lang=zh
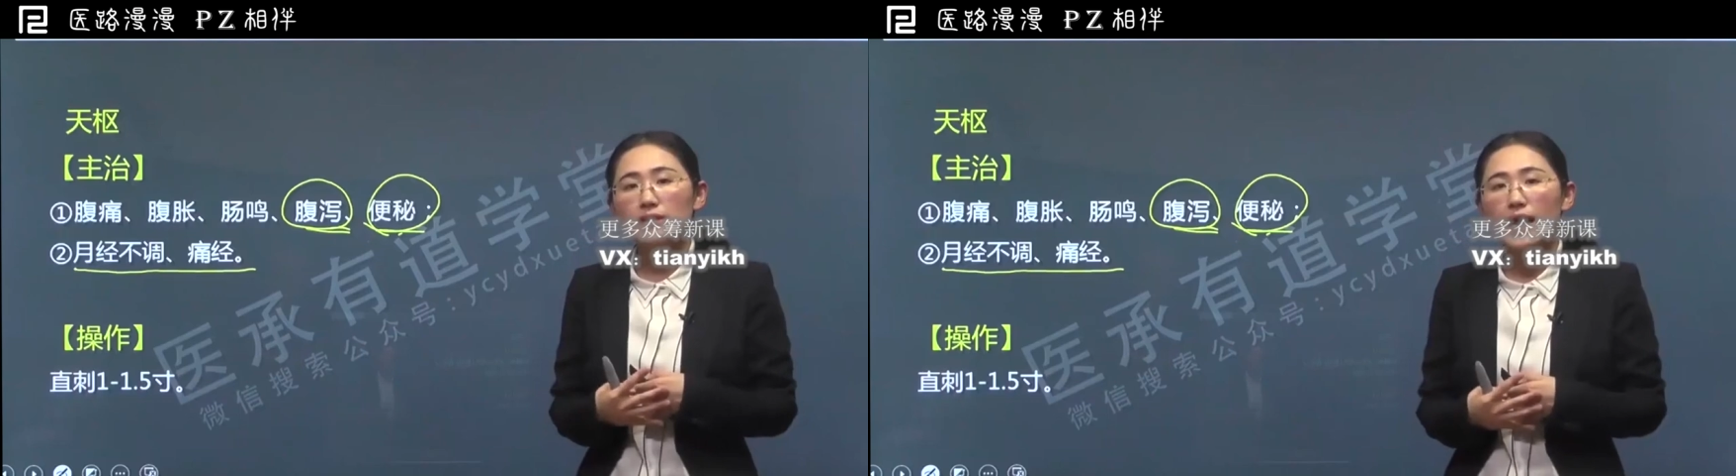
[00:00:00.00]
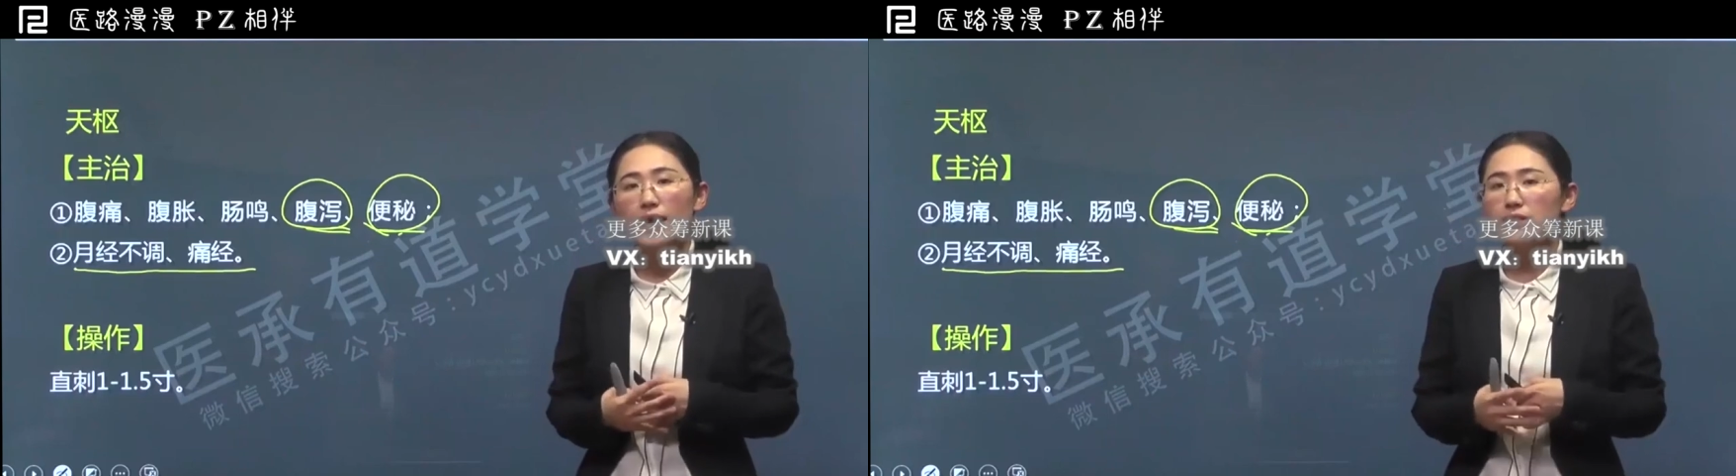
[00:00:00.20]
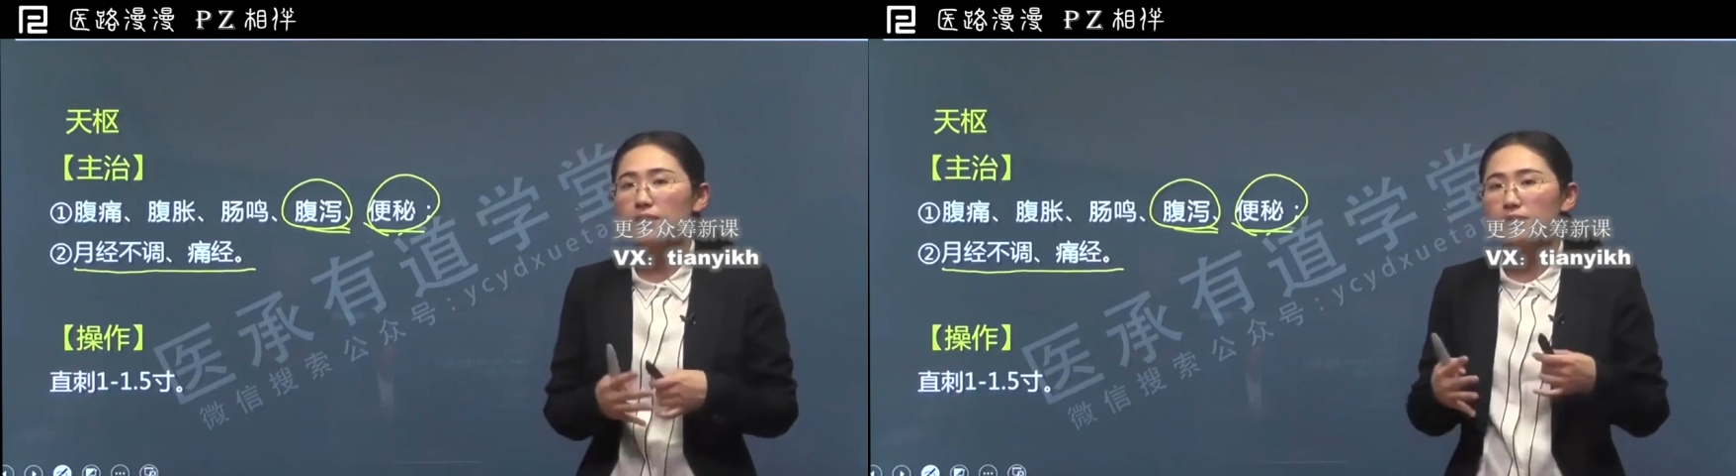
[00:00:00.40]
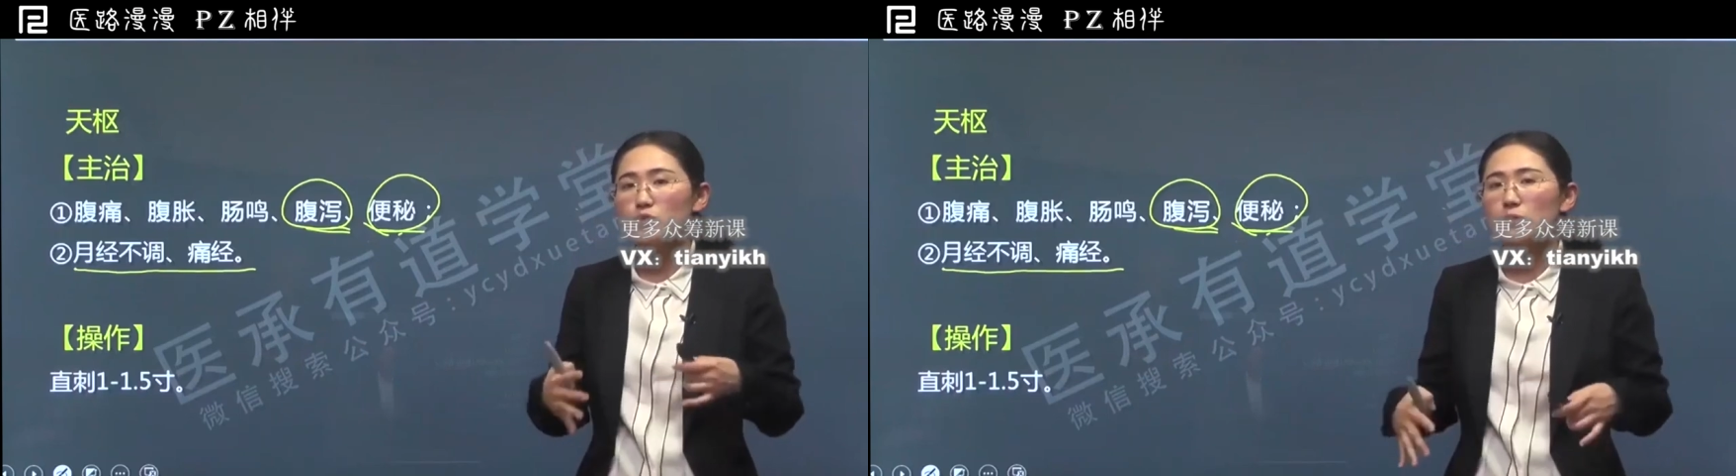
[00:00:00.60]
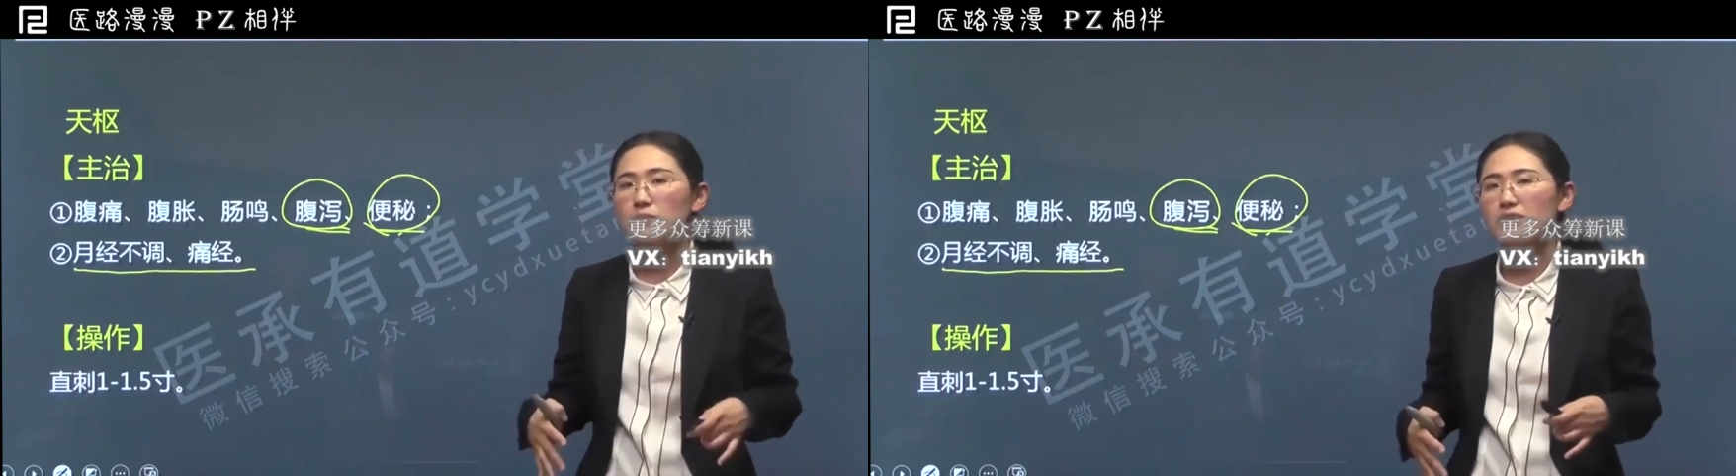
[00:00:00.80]
大，也
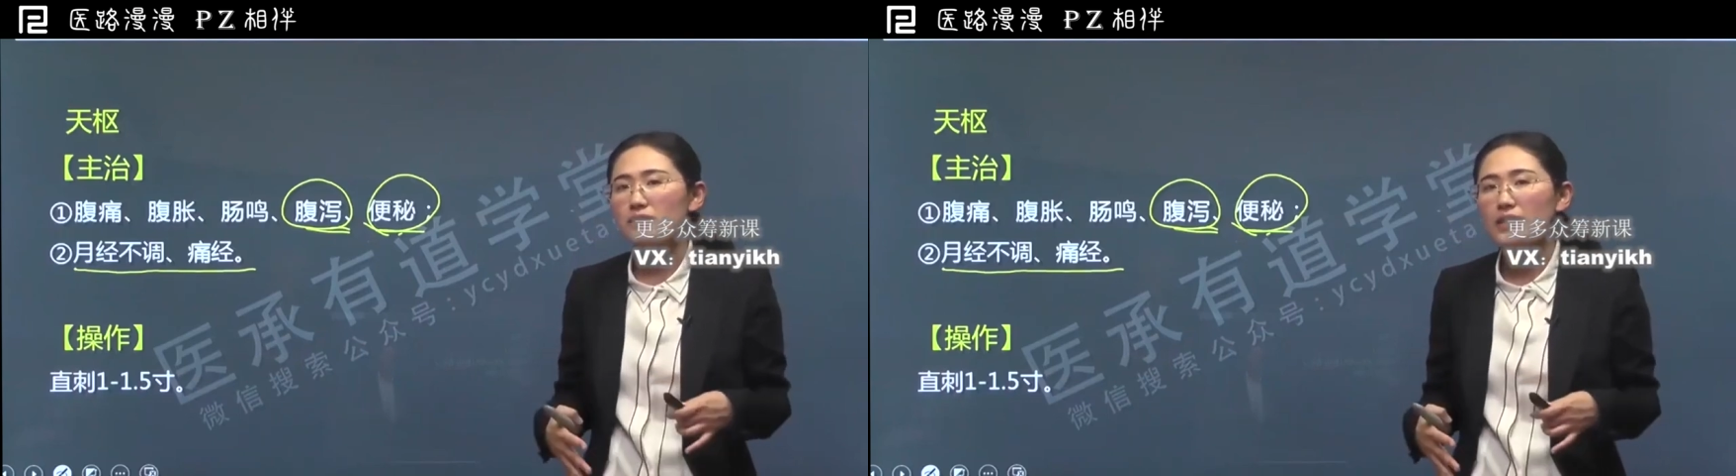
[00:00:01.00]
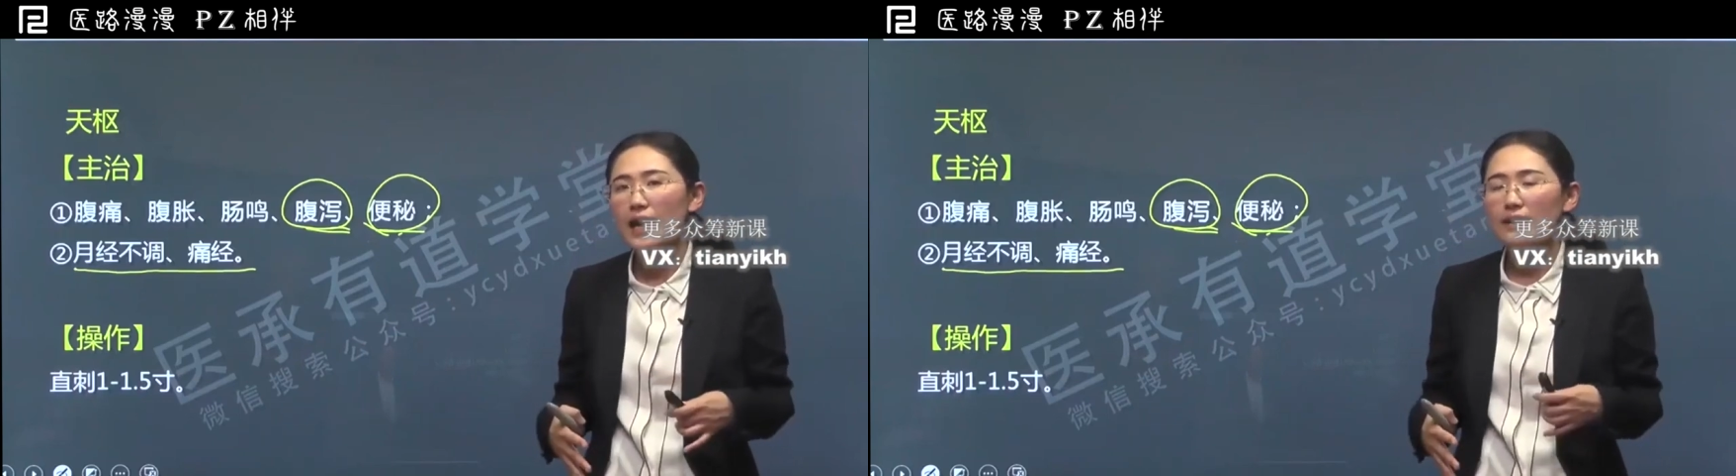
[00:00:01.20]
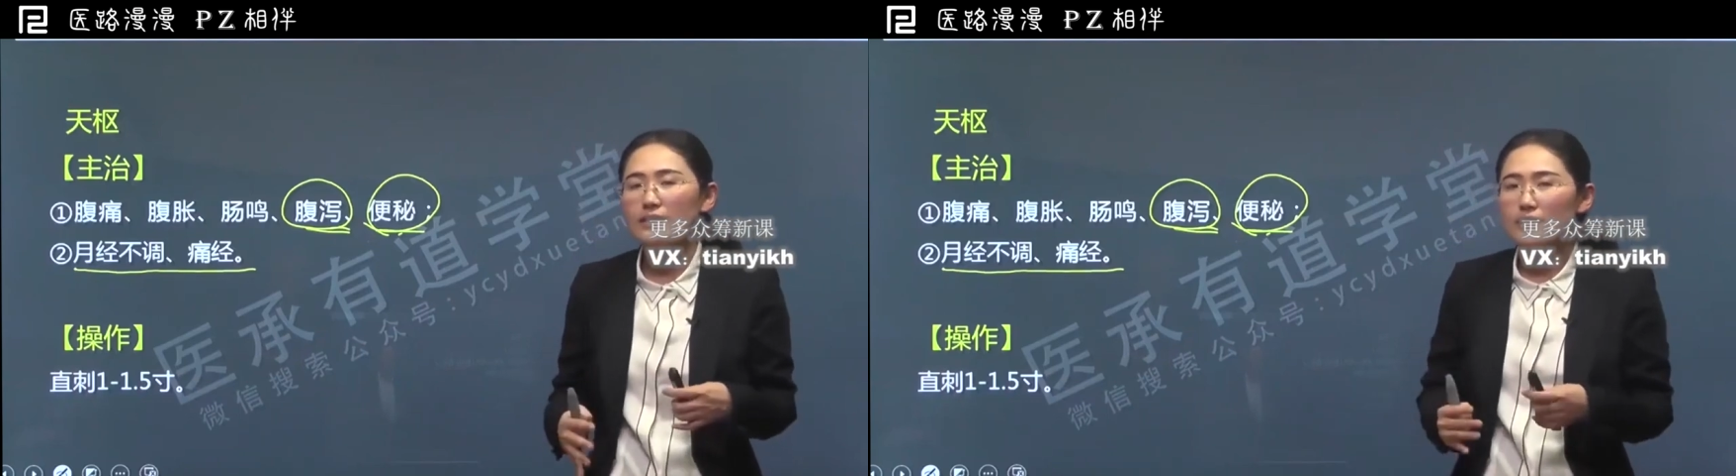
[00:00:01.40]
相对平坦，